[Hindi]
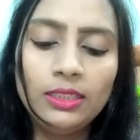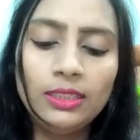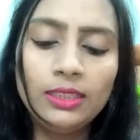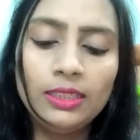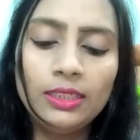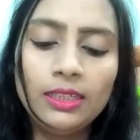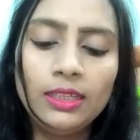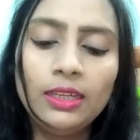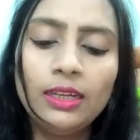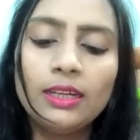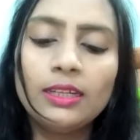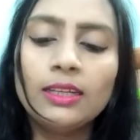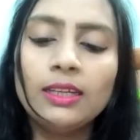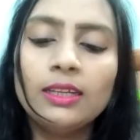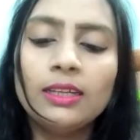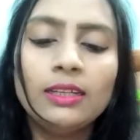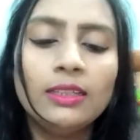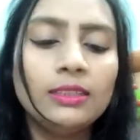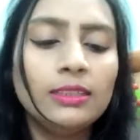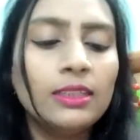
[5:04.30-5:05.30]
लिए है
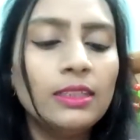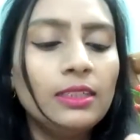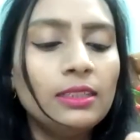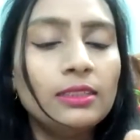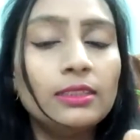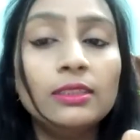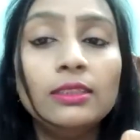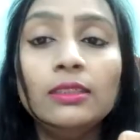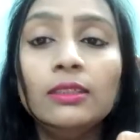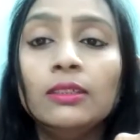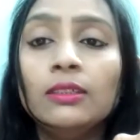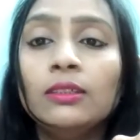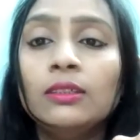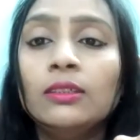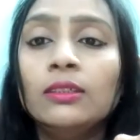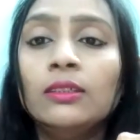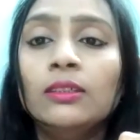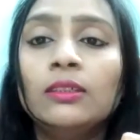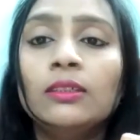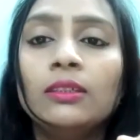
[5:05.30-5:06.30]
अठारह साल से
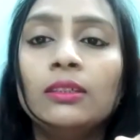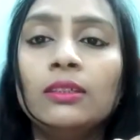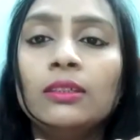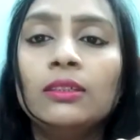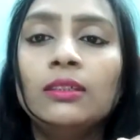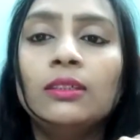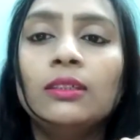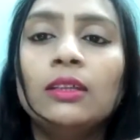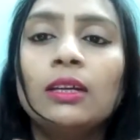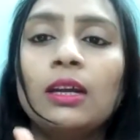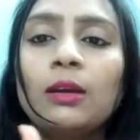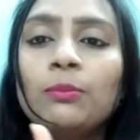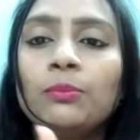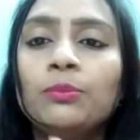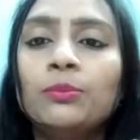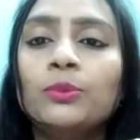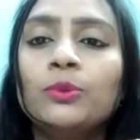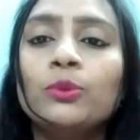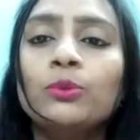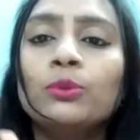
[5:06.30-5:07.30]

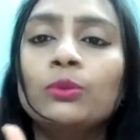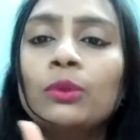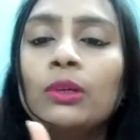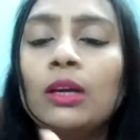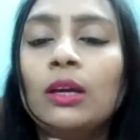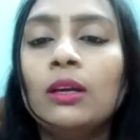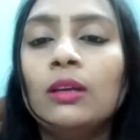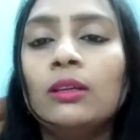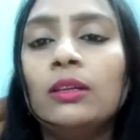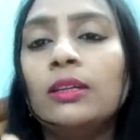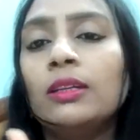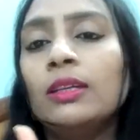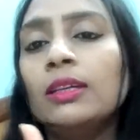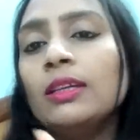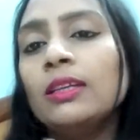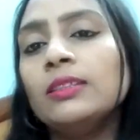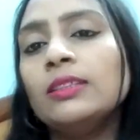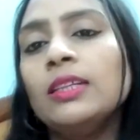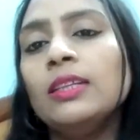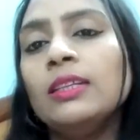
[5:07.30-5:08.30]
आप
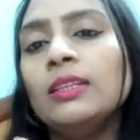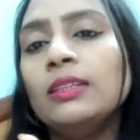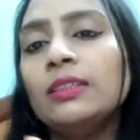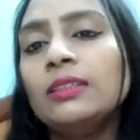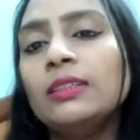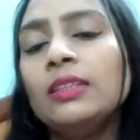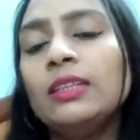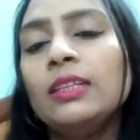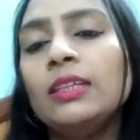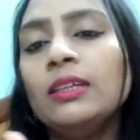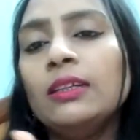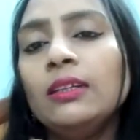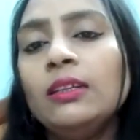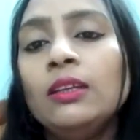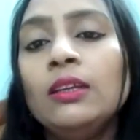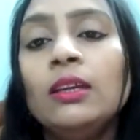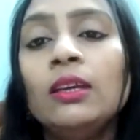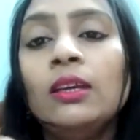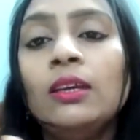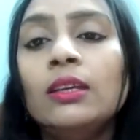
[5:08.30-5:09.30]
अठारह साल से लेकर
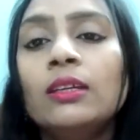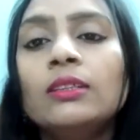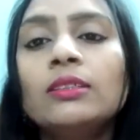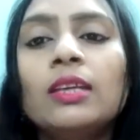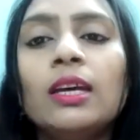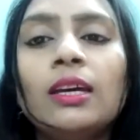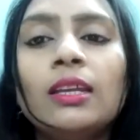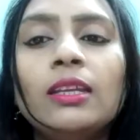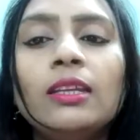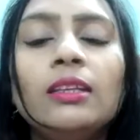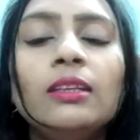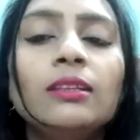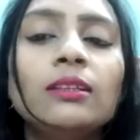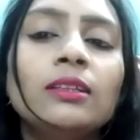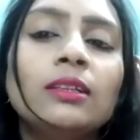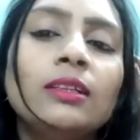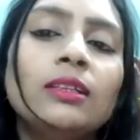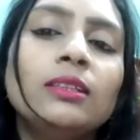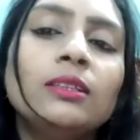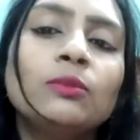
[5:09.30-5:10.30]
सारी
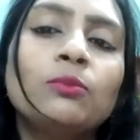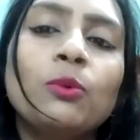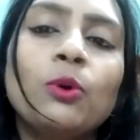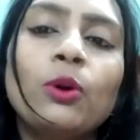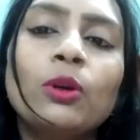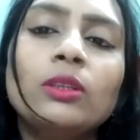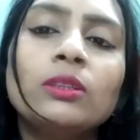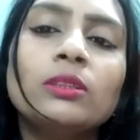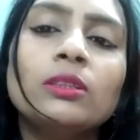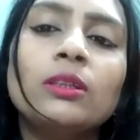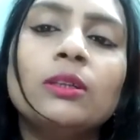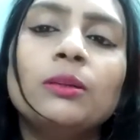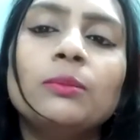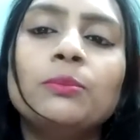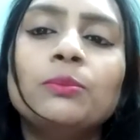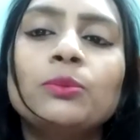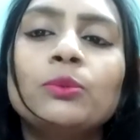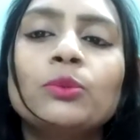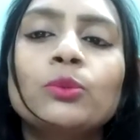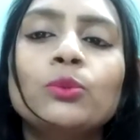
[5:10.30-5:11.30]
गर्ल्स बॉयज
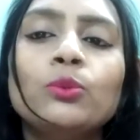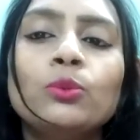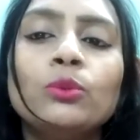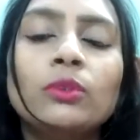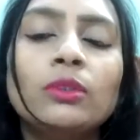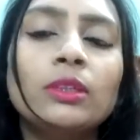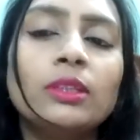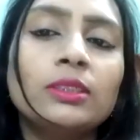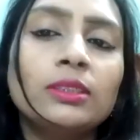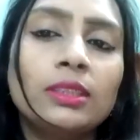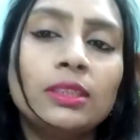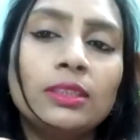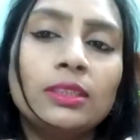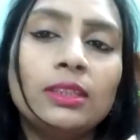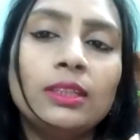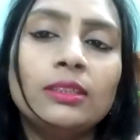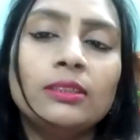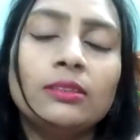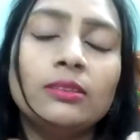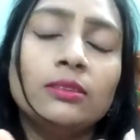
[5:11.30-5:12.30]
सब सूट कर
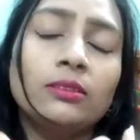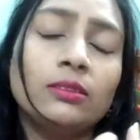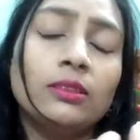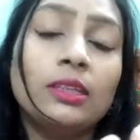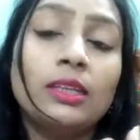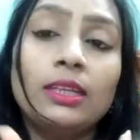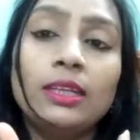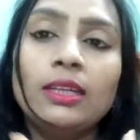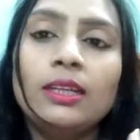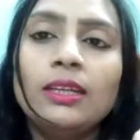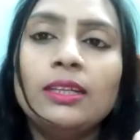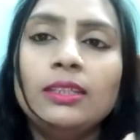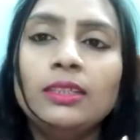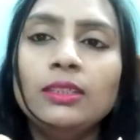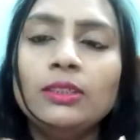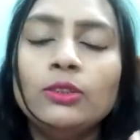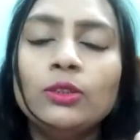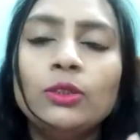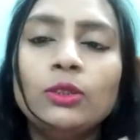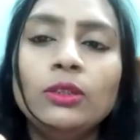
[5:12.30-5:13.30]
सकता करेगा
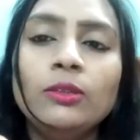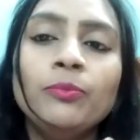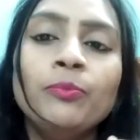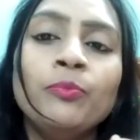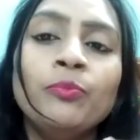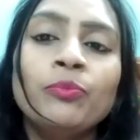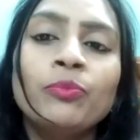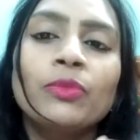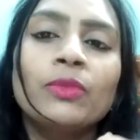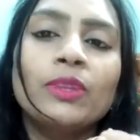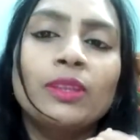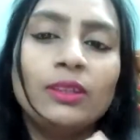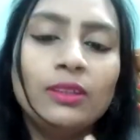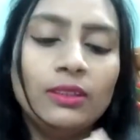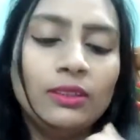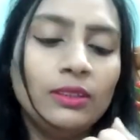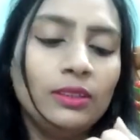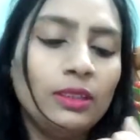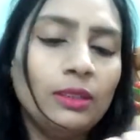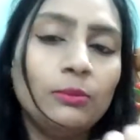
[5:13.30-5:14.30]
ये सॉरी
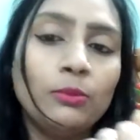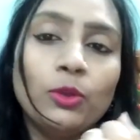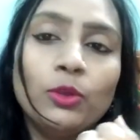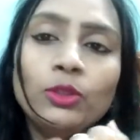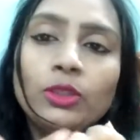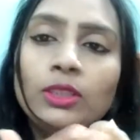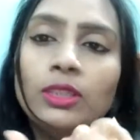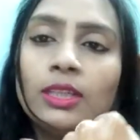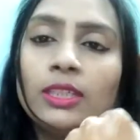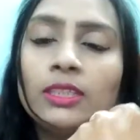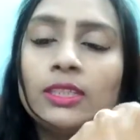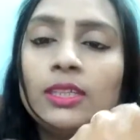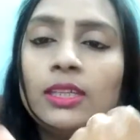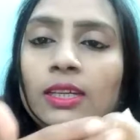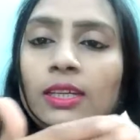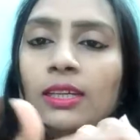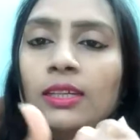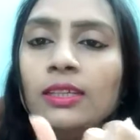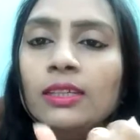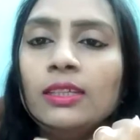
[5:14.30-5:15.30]
बहुत ही अच्छा
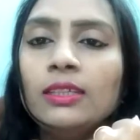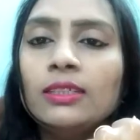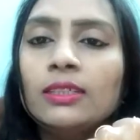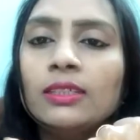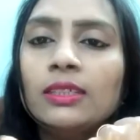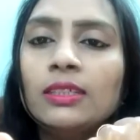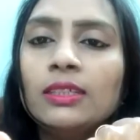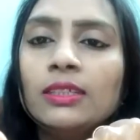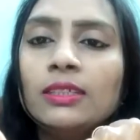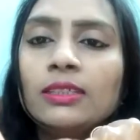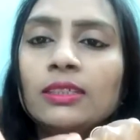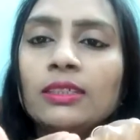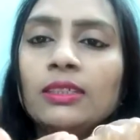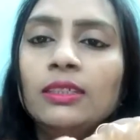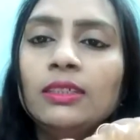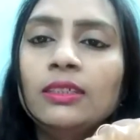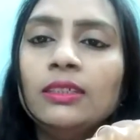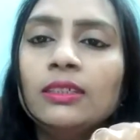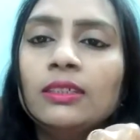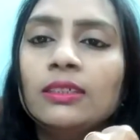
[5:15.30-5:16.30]
है ये इस तरह से
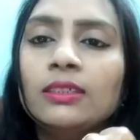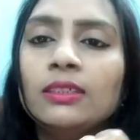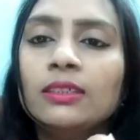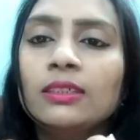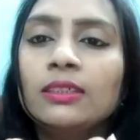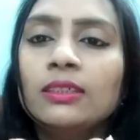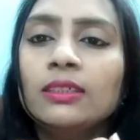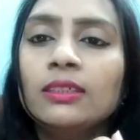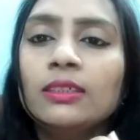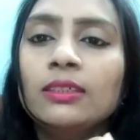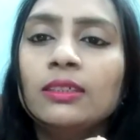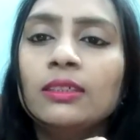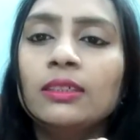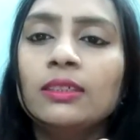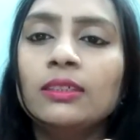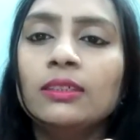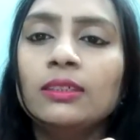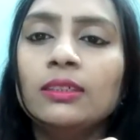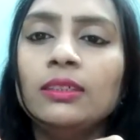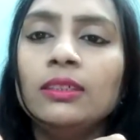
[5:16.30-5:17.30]

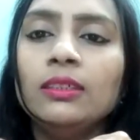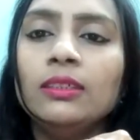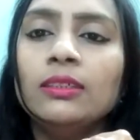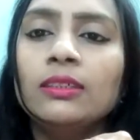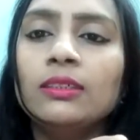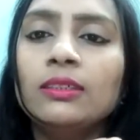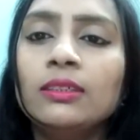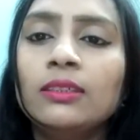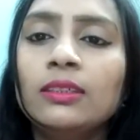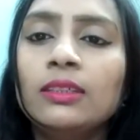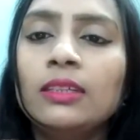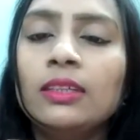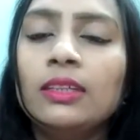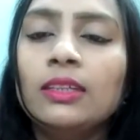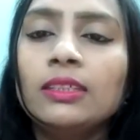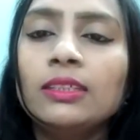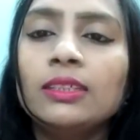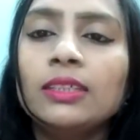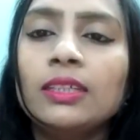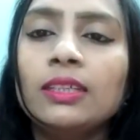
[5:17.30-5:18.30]
ये
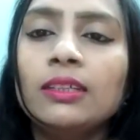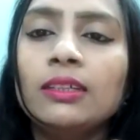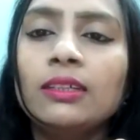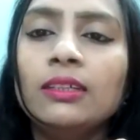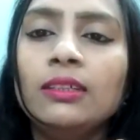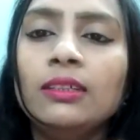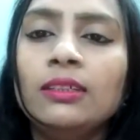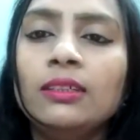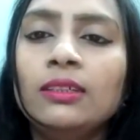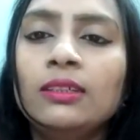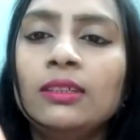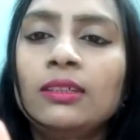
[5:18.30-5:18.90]
लग जाएगा